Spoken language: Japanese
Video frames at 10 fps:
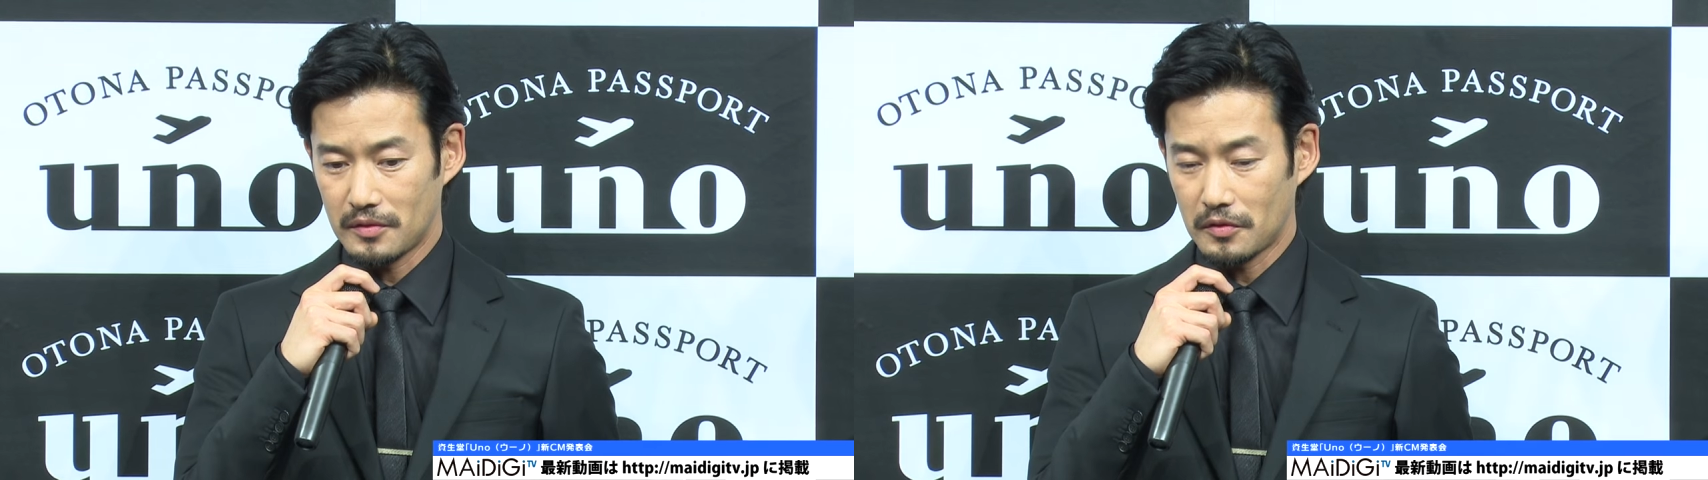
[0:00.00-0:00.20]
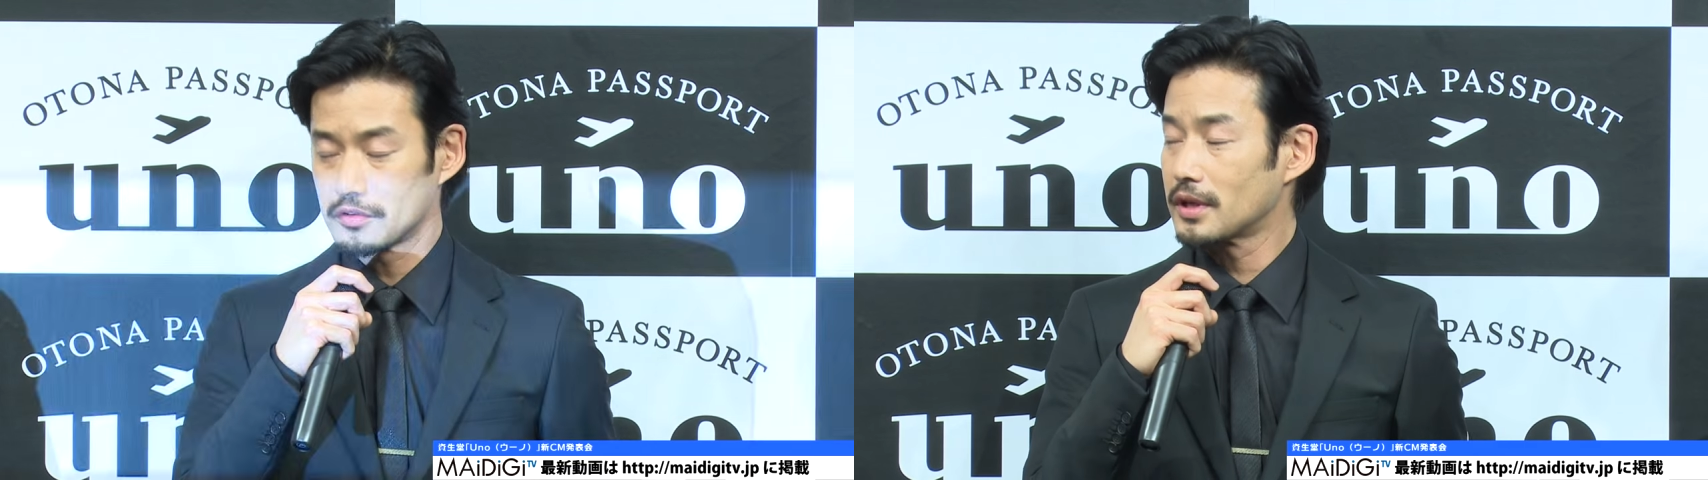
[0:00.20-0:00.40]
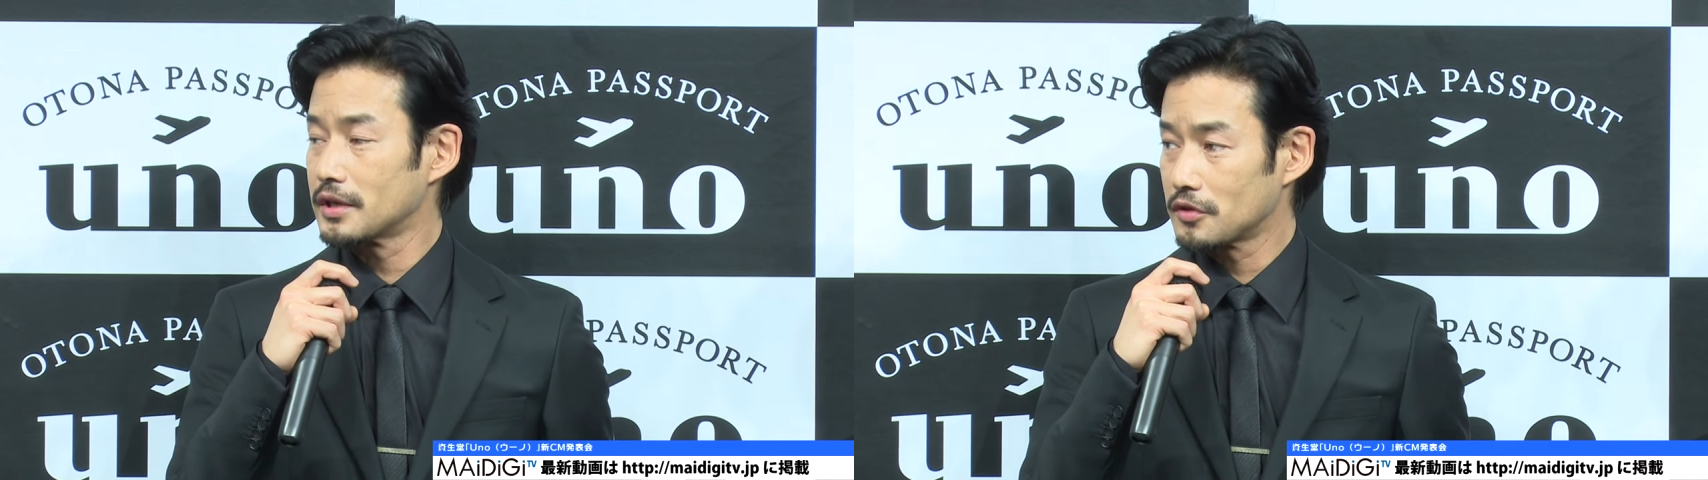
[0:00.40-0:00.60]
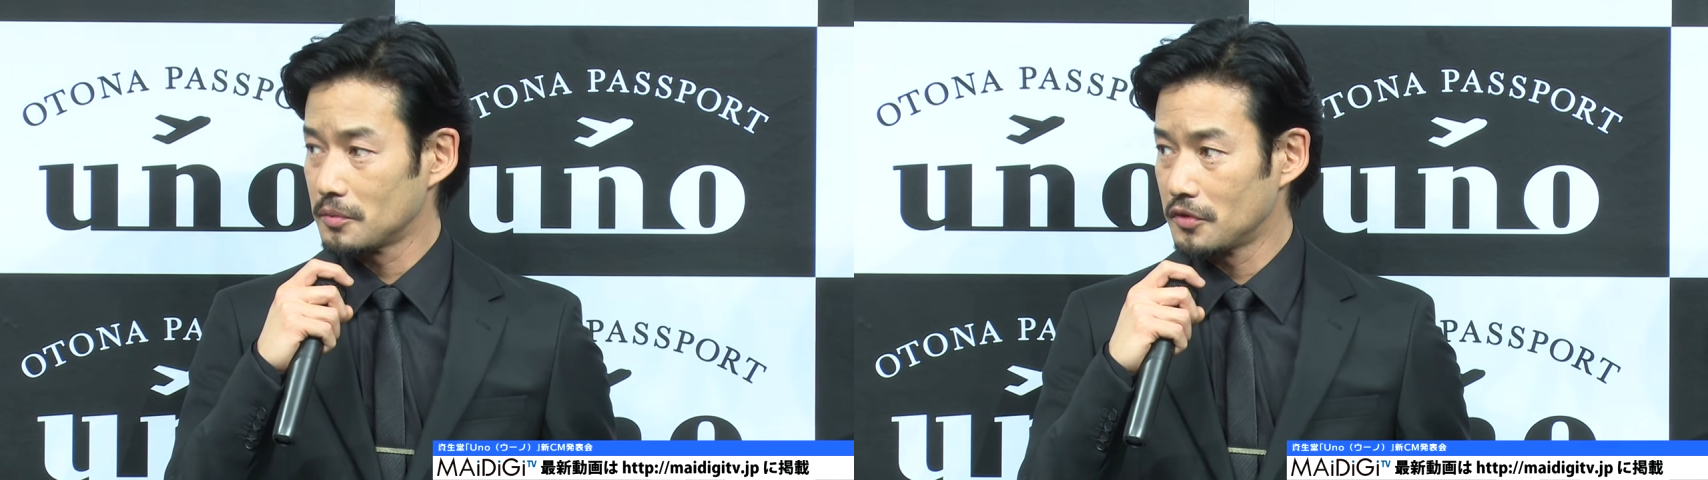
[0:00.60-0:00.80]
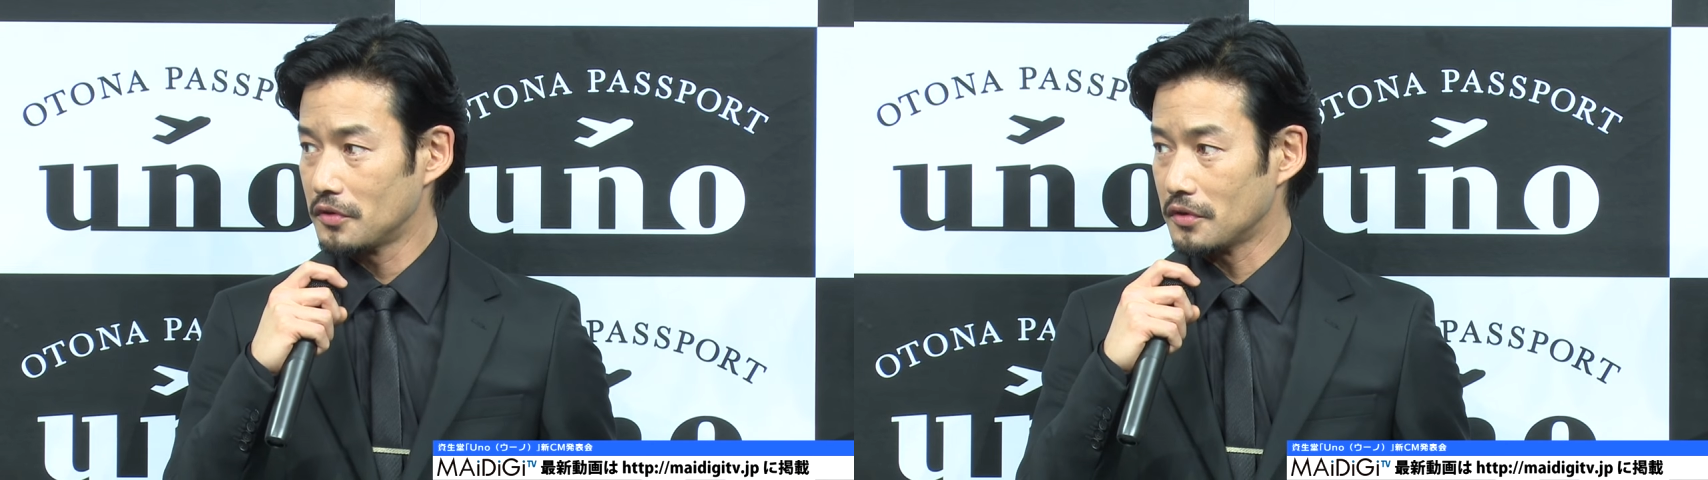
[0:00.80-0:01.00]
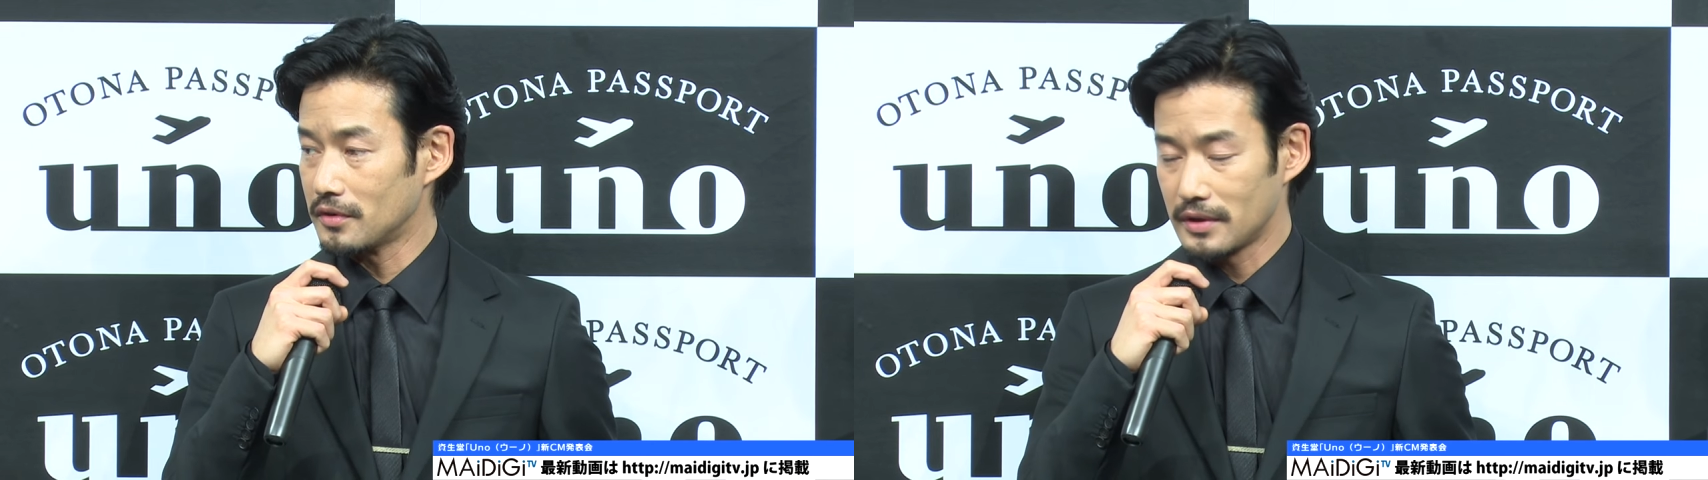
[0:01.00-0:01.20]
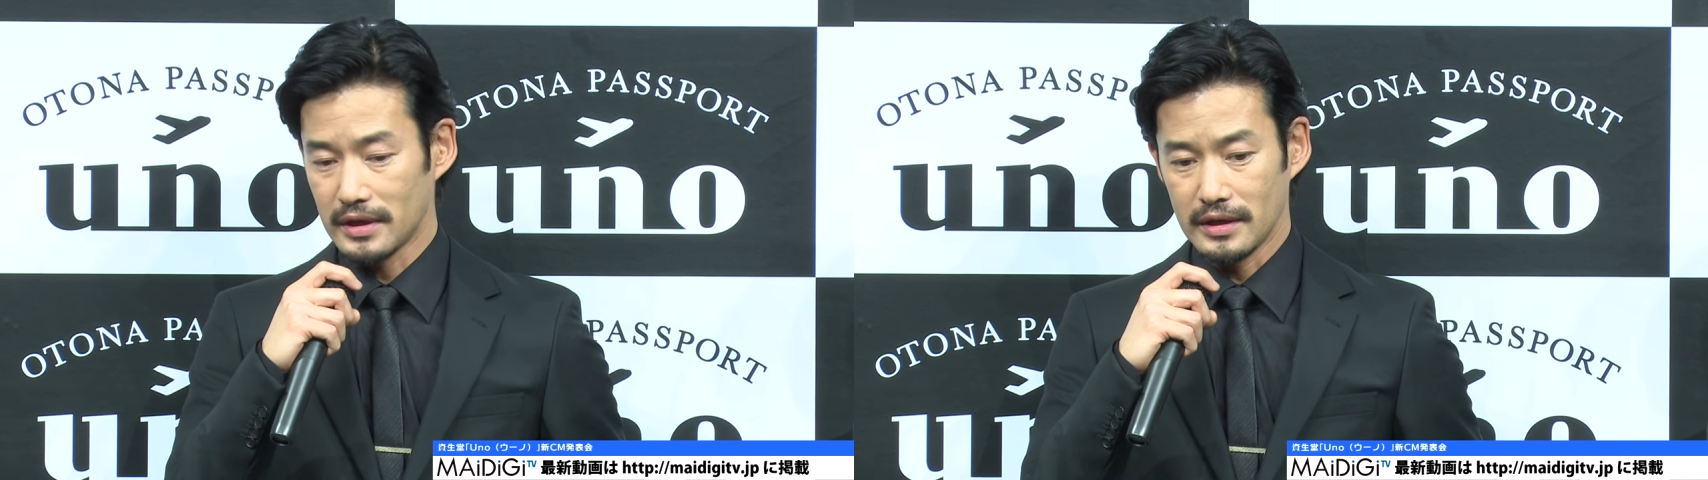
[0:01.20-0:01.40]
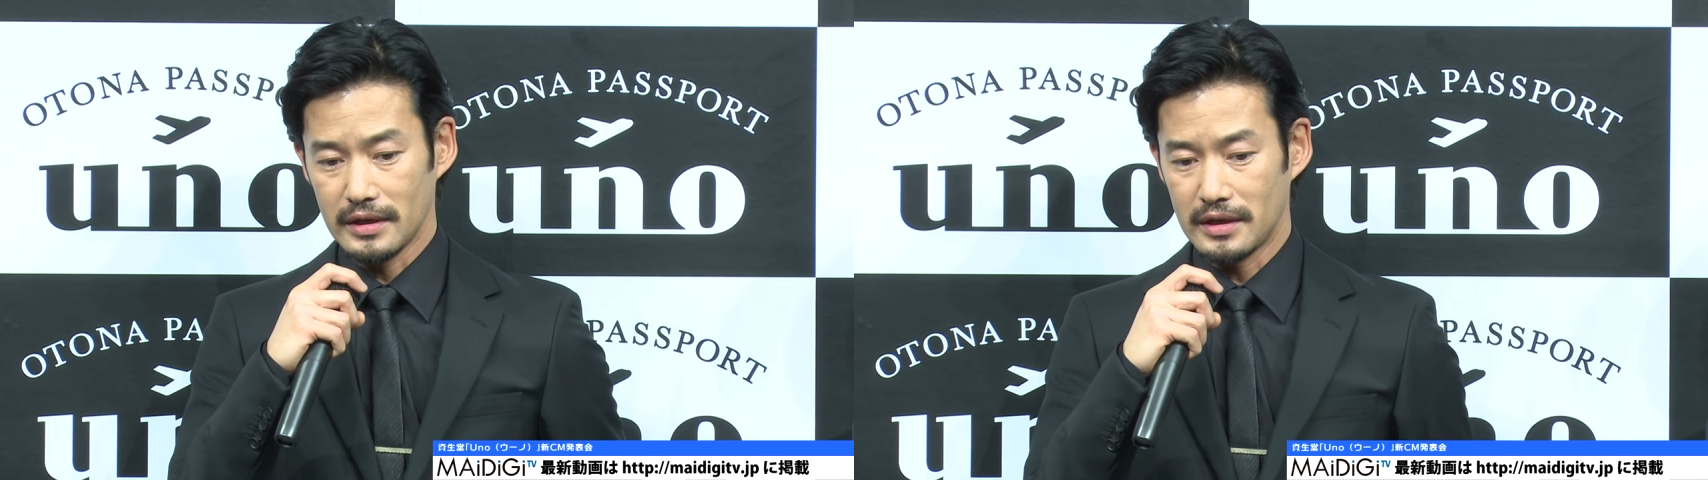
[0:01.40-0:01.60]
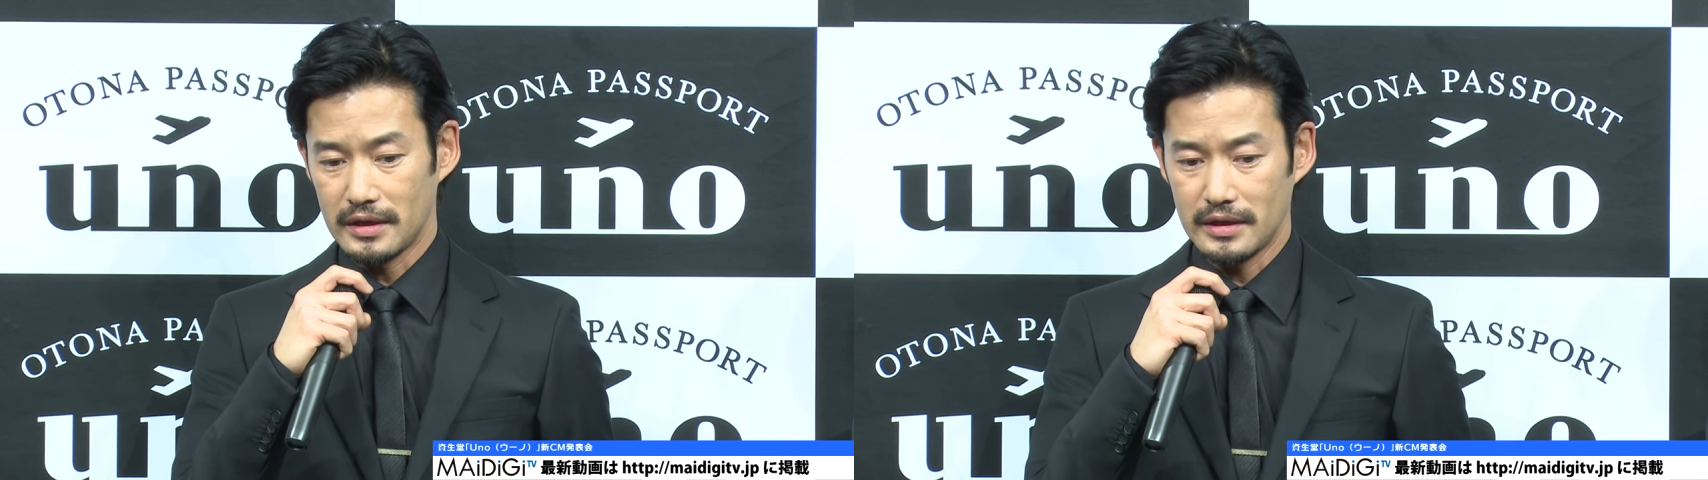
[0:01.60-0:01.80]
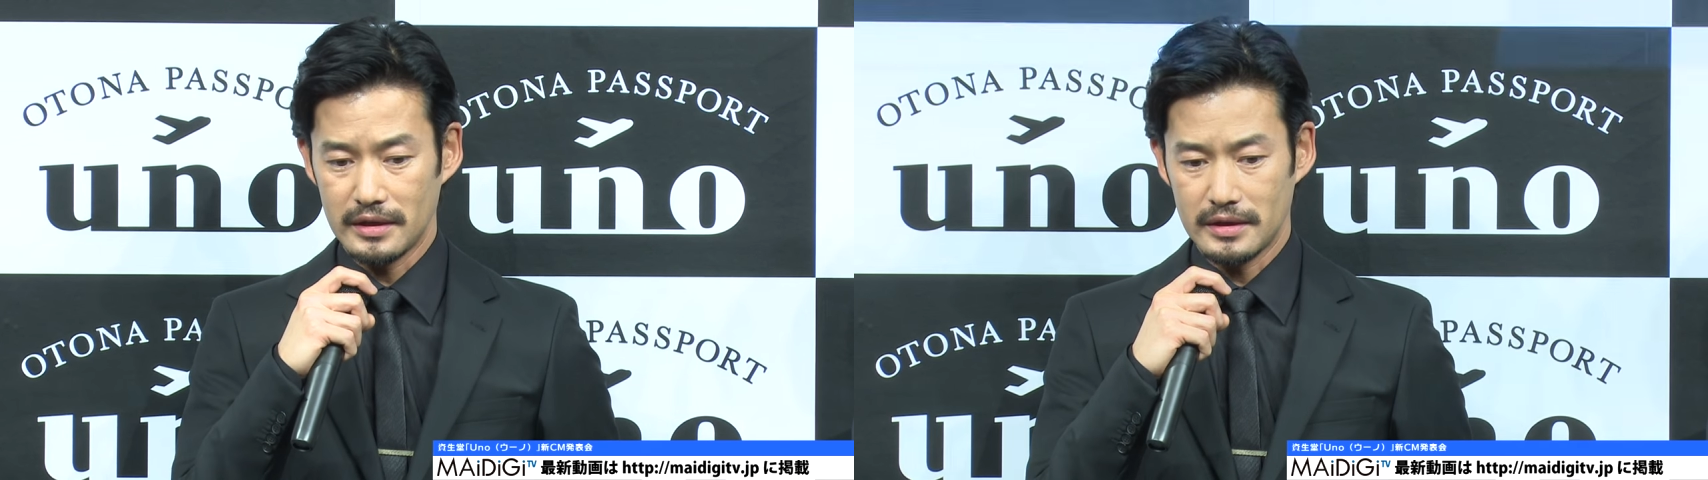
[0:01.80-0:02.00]
お二人とも、
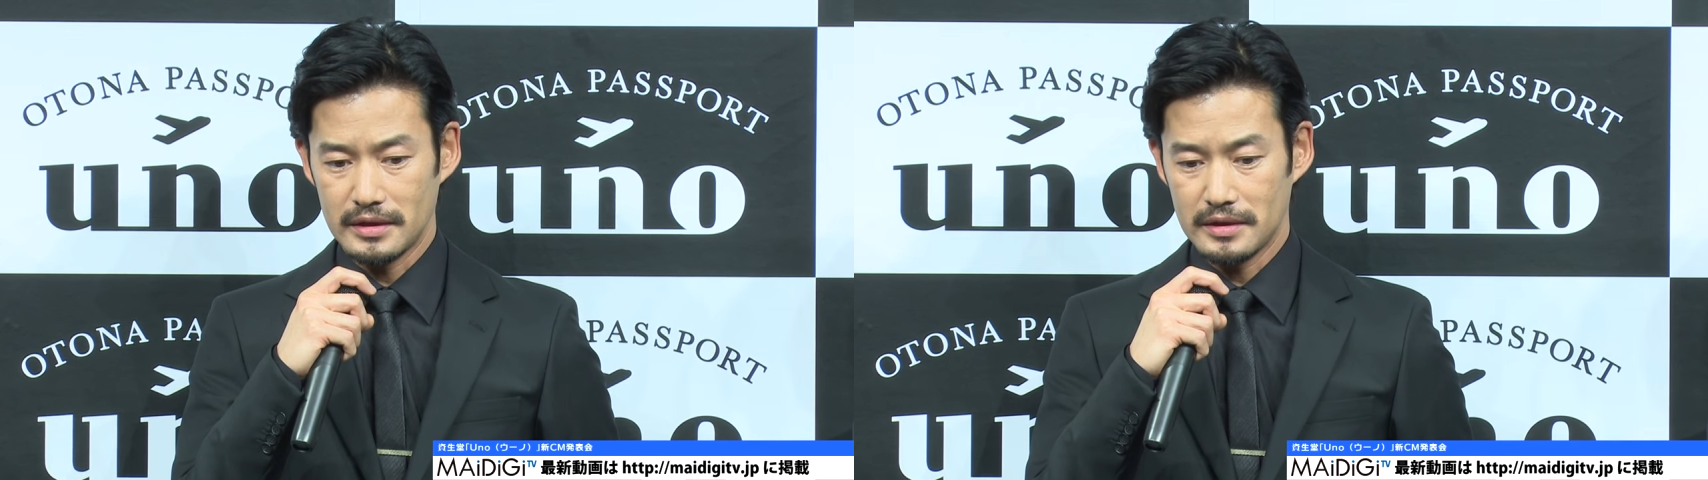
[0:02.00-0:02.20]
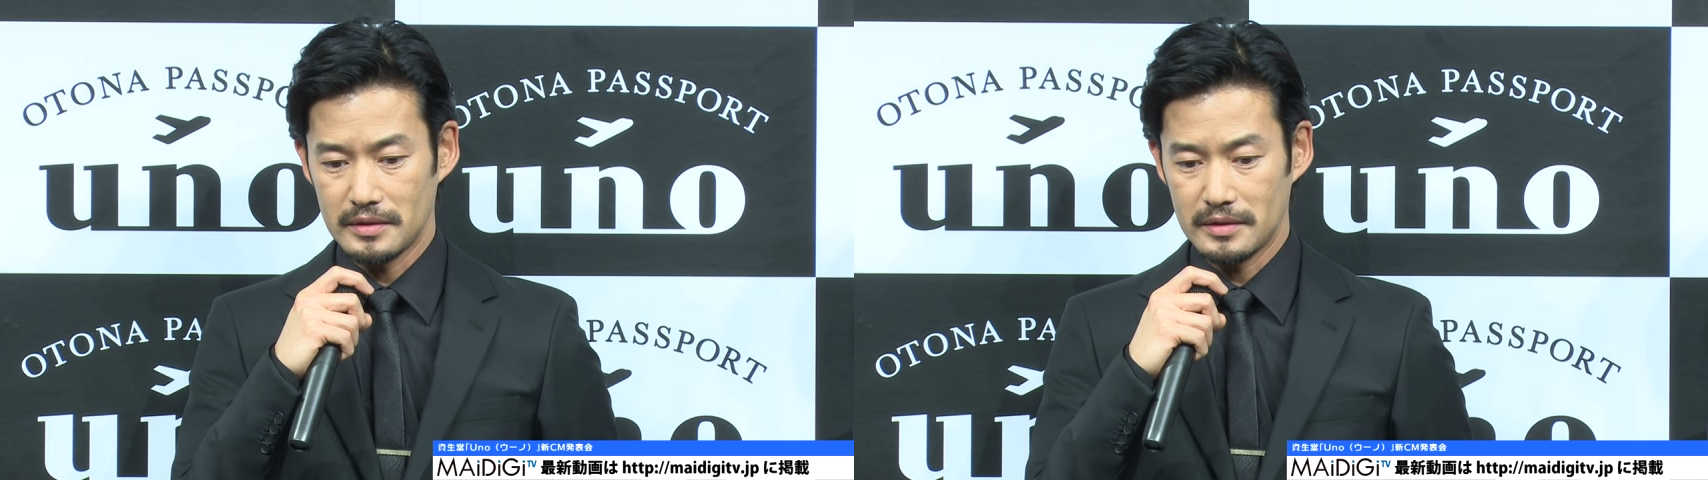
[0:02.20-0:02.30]
え